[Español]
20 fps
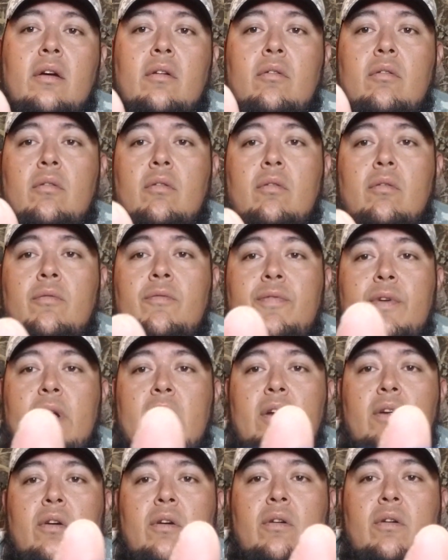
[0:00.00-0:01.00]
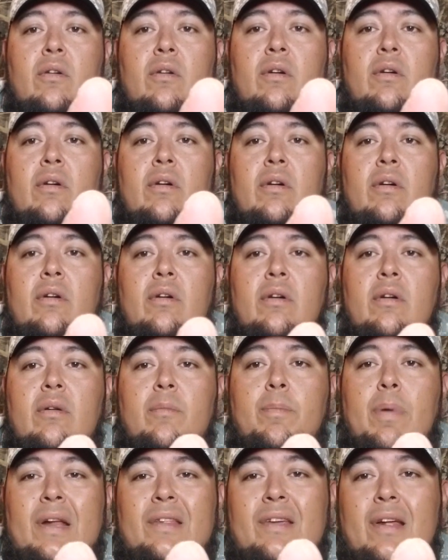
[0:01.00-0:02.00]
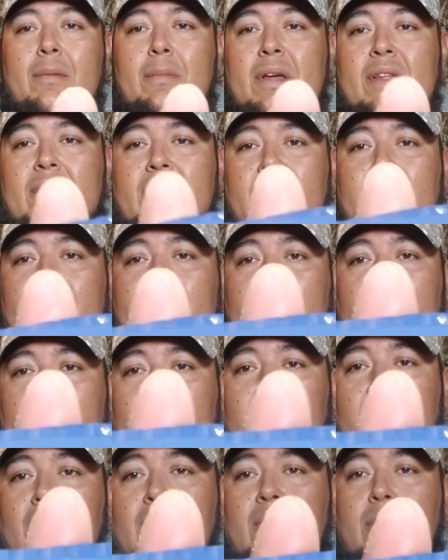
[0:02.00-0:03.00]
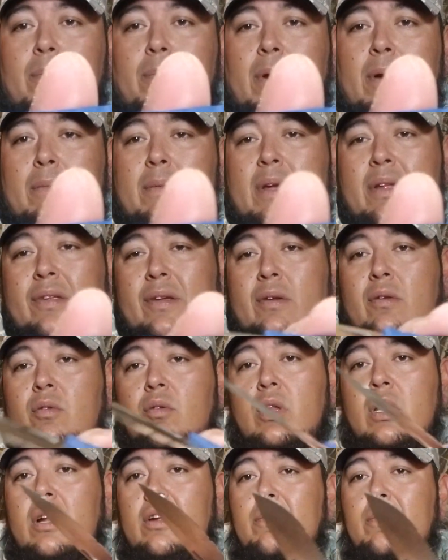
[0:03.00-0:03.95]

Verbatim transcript: un filo parcialmente aserrado para mí es inútil.